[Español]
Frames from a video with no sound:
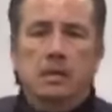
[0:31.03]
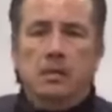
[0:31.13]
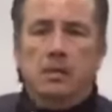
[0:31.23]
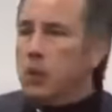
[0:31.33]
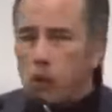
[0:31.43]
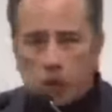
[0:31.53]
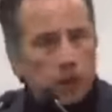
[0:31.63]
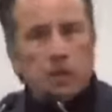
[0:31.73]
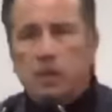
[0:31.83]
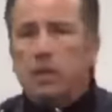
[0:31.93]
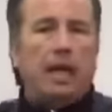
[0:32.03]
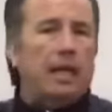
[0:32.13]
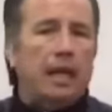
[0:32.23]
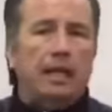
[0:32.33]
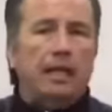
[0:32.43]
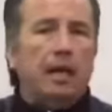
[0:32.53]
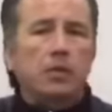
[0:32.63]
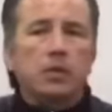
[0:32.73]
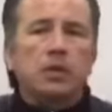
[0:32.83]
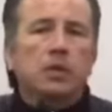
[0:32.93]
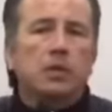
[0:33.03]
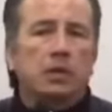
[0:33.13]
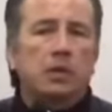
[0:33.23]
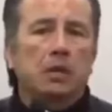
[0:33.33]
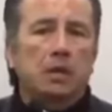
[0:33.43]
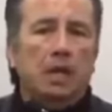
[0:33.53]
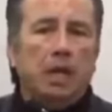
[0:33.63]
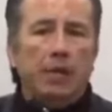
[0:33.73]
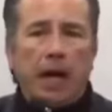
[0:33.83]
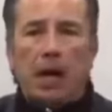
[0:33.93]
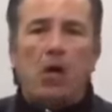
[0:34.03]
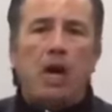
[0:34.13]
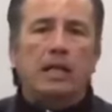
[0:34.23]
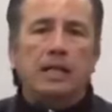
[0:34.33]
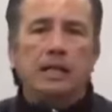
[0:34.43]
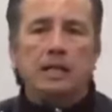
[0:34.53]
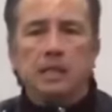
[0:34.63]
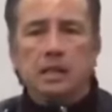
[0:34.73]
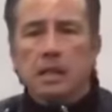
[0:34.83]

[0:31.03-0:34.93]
pues nos adelantamos este, a pagarlo antes